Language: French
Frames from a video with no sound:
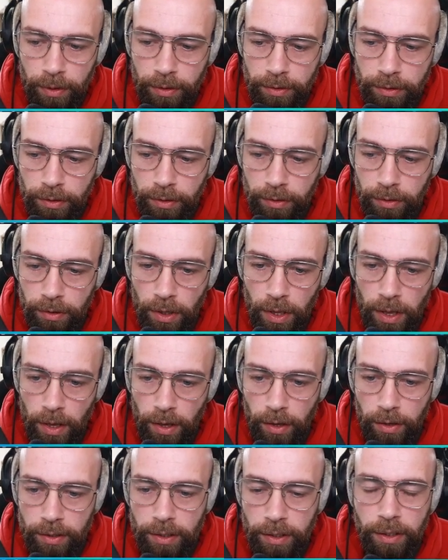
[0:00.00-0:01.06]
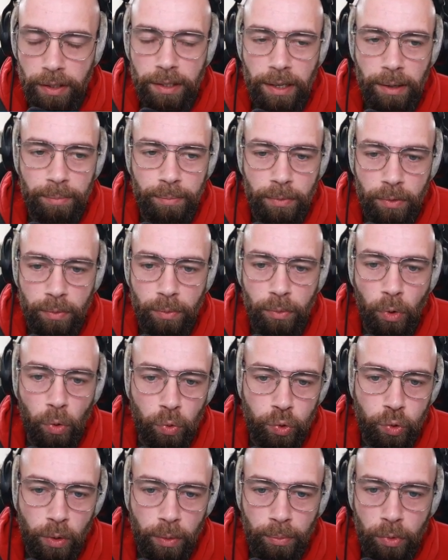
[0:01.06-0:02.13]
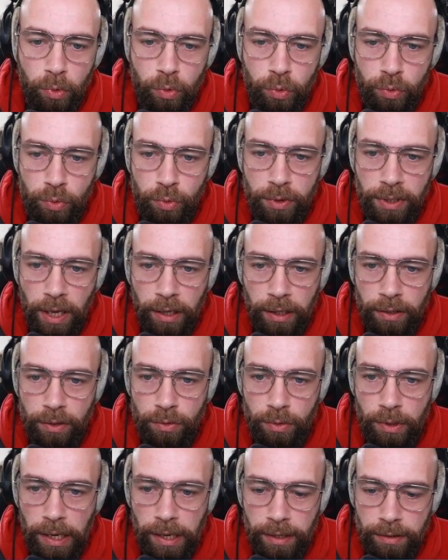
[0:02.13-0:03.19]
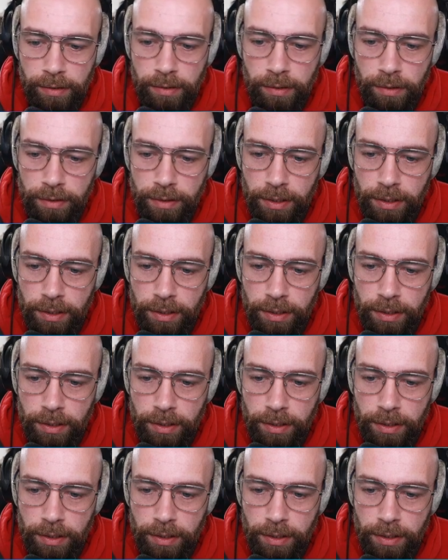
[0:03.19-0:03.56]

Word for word: Hein, c'est vrai que on jouait beaucoup du dark et du light.